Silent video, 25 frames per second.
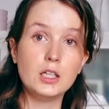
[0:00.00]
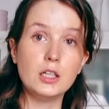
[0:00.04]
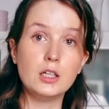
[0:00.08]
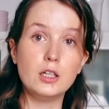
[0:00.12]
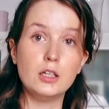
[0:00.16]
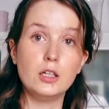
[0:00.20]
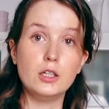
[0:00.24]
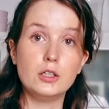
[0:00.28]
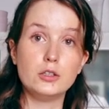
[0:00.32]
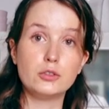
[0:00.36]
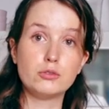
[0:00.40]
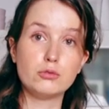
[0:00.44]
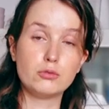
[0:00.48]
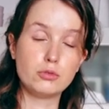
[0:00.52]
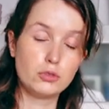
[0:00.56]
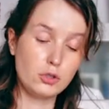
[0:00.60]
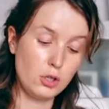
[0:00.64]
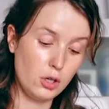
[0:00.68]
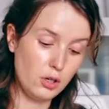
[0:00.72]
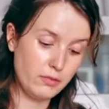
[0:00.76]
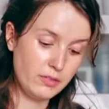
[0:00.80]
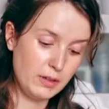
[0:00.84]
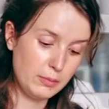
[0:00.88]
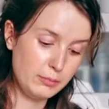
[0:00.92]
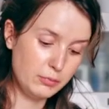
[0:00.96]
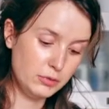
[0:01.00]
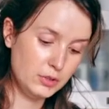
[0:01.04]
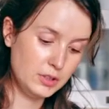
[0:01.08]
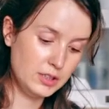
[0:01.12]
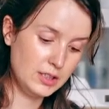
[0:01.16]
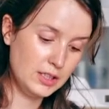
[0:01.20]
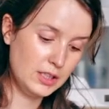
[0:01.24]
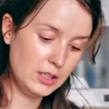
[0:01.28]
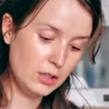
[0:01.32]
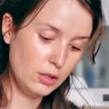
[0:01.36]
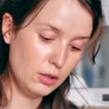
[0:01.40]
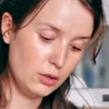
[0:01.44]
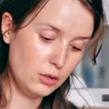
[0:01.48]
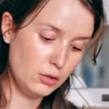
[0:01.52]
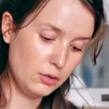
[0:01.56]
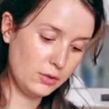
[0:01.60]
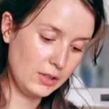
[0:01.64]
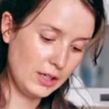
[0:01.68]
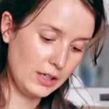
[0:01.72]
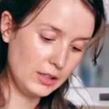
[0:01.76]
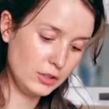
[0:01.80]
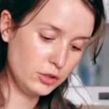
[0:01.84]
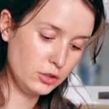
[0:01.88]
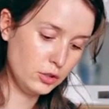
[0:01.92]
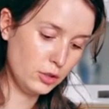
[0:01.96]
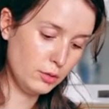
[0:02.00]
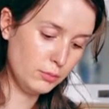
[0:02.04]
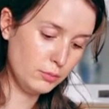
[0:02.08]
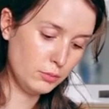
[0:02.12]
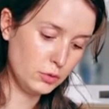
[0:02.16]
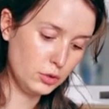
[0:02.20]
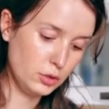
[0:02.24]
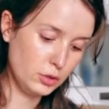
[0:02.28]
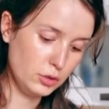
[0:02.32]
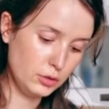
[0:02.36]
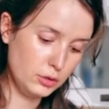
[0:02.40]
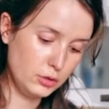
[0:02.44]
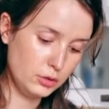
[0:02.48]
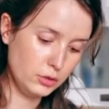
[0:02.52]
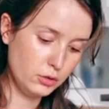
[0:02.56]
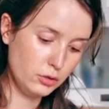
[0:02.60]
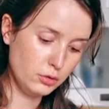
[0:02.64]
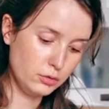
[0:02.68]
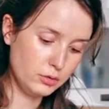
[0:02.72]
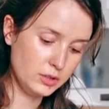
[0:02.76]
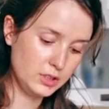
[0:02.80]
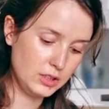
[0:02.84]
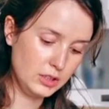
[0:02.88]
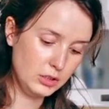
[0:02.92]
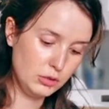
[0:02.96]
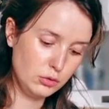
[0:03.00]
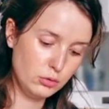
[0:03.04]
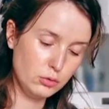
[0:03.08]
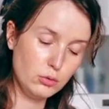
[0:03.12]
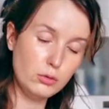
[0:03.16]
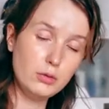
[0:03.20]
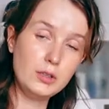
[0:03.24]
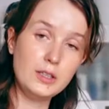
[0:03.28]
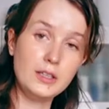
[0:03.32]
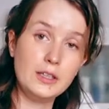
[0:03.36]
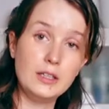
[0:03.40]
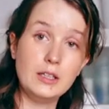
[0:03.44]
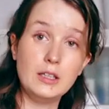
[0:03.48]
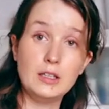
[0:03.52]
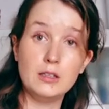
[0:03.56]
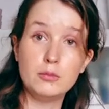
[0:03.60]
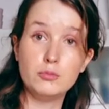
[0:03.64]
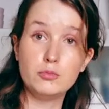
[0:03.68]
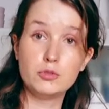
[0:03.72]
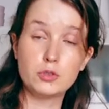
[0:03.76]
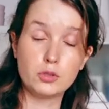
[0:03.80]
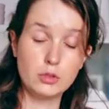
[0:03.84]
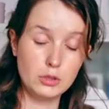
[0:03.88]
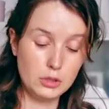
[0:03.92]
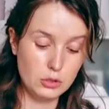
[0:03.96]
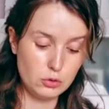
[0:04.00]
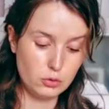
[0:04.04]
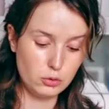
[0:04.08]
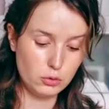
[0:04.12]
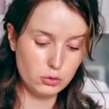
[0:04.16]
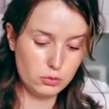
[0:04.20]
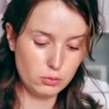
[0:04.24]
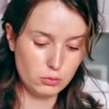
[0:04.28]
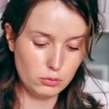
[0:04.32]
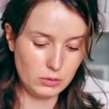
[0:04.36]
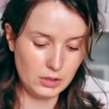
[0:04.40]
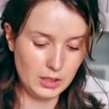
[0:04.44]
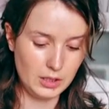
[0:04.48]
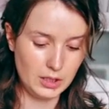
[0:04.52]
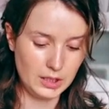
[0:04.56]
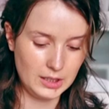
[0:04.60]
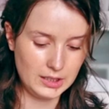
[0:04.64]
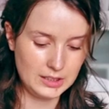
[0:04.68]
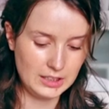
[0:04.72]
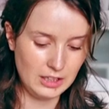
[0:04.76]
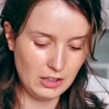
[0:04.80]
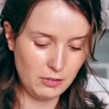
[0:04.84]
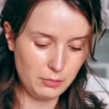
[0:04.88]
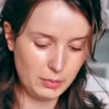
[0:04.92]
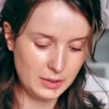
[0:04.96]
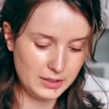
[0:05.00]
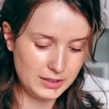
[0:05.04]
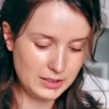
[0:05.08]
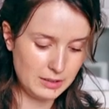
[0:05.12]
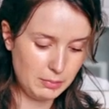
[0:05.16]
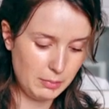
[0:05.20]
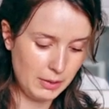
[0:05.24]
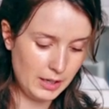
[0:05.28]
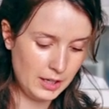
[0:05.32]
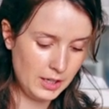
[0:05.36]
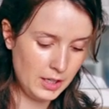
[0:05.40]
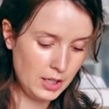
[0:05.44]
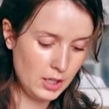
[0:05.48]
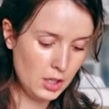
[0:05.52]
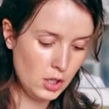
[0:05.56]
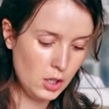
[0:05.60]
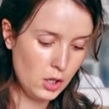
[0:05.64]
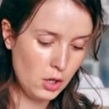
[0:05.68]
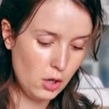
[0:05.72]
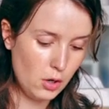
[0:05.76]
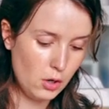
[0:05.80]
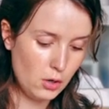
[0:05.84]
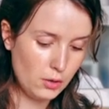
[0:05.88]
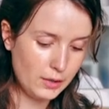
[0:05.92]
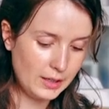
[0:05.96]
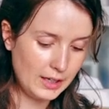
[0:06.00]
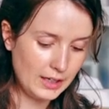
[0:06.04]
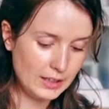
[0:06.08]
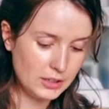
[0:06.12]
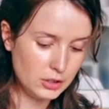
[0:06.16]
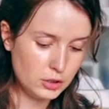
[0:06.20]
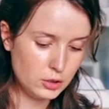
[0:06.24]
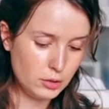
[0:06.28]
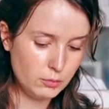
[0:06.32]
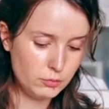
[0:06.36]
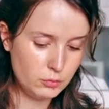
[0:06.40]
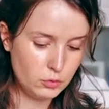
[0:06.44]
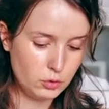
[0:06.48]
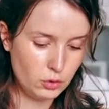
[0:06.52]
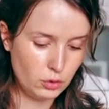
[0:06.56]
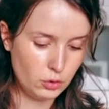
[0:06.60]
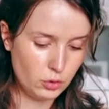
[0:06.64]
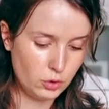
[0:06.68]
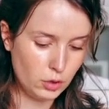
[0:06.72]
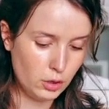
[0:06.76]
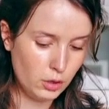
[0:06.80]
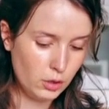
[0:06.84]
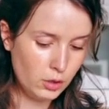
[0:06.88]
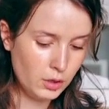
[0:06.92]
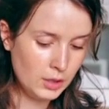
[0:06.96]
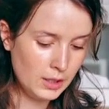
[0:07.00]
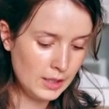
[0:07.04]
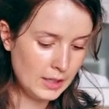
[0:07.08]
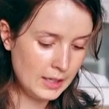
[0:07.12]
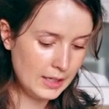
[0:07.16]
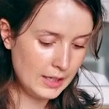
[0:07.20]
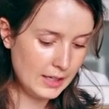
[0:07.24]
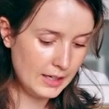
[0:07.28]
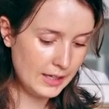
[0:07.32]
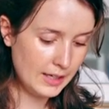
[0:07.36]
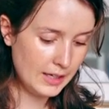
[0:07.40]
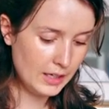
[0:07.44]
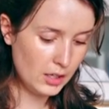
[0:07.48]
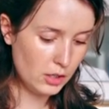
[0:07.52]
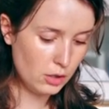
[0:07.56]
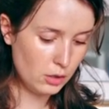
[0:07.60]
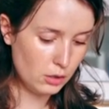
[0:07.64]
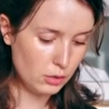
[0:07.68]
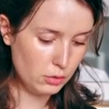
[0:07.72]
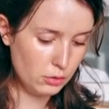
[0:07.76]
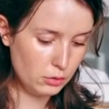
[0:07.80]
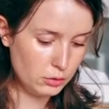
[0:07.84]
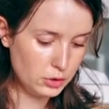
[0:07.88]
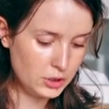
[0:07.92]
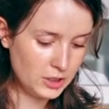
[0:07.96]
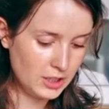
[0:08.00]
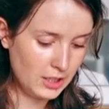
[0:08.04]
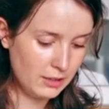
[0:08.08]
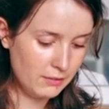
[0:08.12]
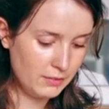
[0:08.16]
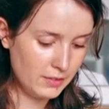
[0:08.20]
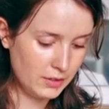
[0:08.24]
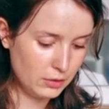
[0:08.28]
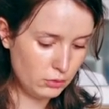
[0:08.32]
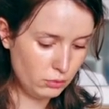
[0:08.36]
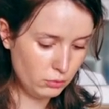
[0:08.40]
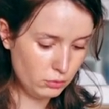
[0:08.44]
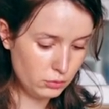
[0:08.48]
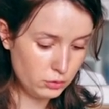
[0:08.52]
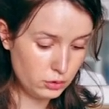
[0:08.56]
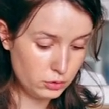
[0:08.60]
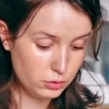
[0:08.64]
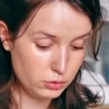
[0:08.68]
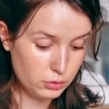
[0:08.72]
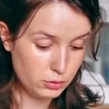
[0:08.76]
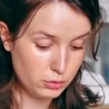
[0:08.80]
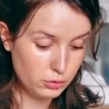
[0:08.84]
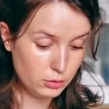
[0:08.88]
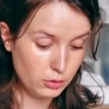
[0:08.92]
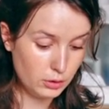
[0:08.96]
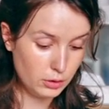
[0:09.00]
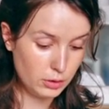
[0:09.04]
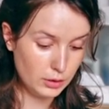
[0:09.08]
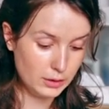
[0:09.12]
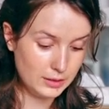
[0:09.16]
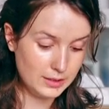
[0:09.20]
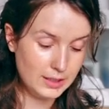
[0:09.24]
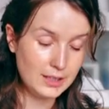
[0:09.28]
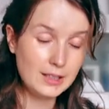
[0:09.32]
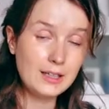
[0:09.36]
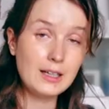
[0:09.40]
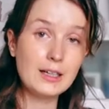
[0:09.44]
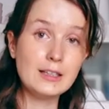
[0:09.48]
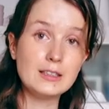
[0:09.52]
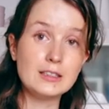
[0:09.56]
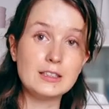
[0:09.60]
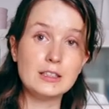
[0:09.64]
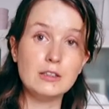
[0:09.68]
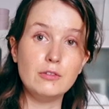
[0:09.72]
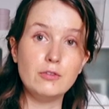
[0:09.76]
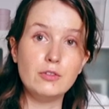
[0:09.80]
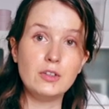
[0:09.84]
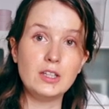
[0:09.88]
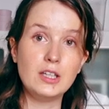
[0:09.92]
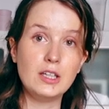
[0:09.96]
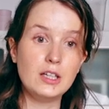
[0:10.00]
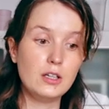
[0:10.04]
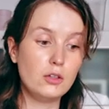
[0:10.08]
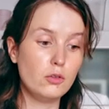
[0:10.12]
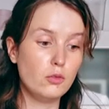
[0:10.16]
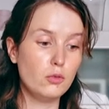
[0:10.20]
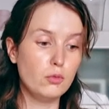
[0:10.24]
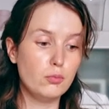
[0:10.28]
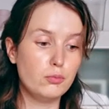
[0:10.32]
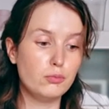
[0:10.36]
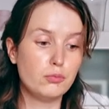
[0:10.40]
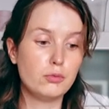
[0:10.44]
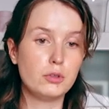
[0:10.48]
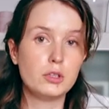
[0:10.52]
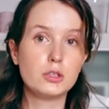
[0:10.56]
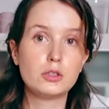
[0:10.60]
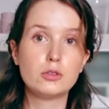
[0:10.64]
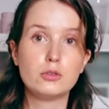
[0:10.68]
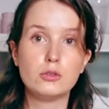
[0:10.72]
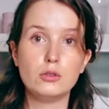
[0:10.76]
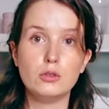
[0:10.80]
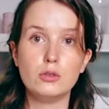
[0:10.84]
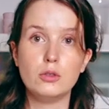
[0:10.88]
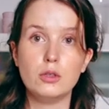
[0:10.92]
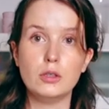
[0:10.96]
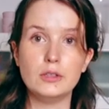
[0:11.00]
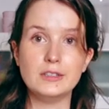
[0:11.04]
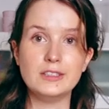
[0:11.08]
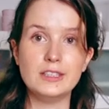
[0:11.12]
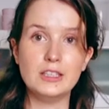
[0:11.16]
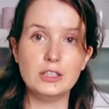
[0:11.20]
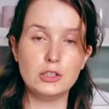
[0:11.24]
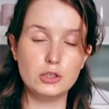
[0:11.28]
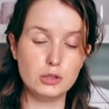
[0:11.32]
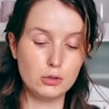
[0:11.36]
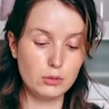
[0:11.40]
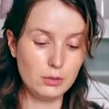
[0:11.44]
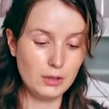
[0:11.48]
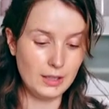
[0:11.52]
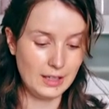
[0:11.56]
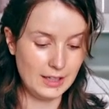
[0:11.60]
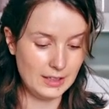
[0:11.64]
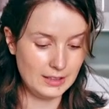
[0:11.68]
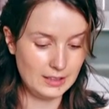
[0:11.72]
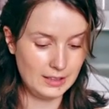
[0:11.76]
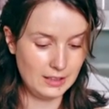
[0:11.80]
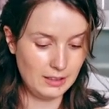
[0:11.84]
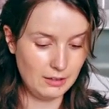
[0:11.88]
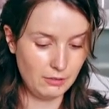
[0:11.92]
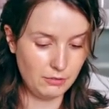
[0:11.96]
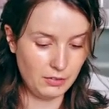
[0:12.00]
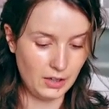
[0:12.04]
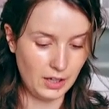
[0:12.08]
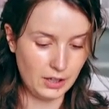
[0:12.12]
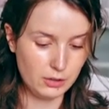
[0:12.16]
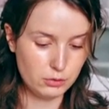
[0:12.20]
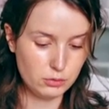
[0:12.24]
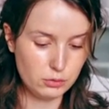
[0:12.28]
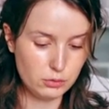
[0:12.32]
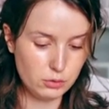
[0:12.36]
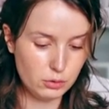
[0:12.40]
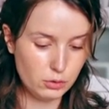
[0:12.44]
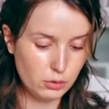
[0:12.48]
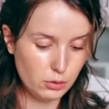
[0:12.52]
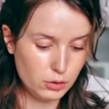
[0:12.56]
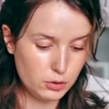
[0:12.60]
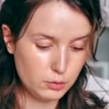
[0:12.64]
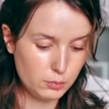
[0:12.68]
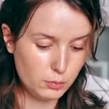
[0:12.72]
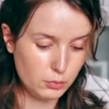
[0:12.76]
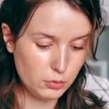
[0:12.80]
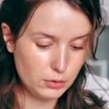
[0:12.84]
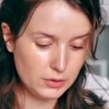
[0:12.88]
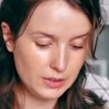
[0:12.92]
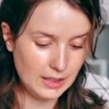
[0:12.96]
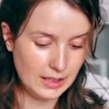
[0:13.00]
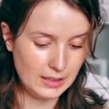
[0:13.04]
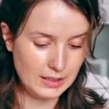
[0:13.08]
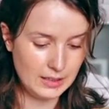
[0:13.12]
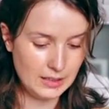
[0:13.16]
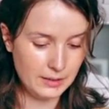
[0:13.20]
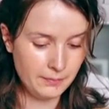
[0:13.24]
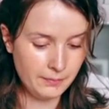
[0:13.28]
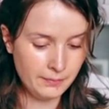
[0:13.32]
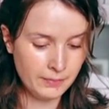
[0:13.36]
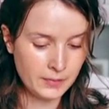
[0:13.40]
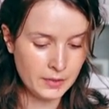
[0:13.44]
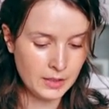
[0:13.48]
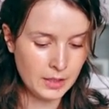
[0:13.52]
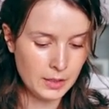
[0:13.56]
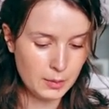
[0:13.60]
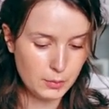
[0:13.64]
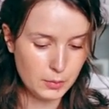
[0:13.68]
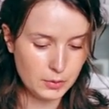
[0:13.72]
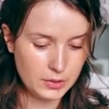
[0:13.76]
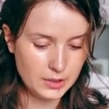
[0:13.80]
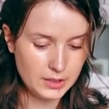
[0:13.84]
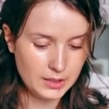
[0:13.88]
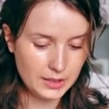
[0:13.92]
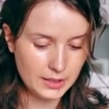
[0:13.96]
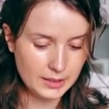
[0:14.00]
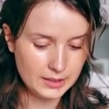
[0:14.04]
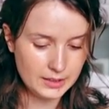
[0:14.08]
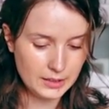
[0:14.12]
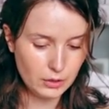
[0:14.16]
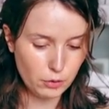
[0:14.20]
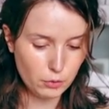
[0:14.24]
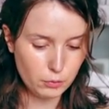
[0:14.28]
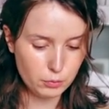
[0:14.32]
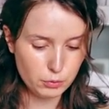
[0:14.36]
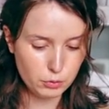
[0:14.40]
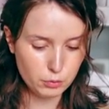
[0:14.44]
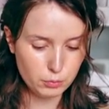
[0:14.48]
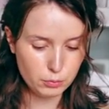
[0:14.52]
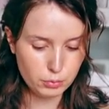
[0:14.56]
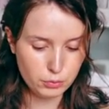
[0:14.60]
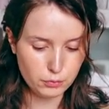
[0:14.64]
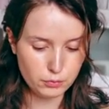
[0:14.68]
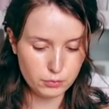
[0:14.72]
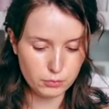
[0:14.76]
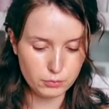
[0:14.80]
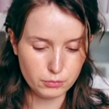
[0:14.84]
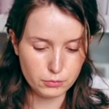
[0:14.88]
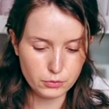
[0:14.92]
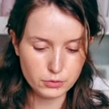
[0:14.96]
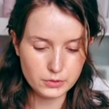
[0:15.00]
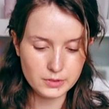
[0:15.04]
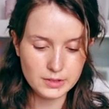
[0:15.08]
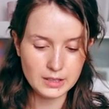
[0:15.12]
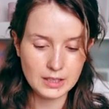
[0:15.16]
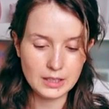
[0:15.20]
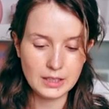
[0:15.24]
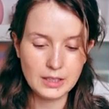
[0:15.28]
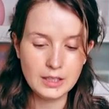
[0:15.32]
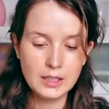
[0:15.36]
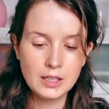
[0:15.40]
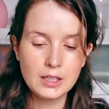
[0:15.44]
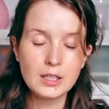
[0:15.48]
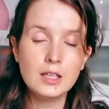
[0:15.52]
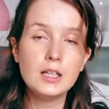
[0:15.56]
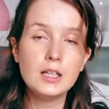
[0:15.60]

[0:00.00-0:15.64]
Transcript: euh, son corps va puiser euh, le calcium euh, dans ses os, puisque les os sont les réserves principales en calcium du corps. Et le chat va donc se décalcifier au point que ses os aient des fractures spontanées. Petite interruption pour vous montrer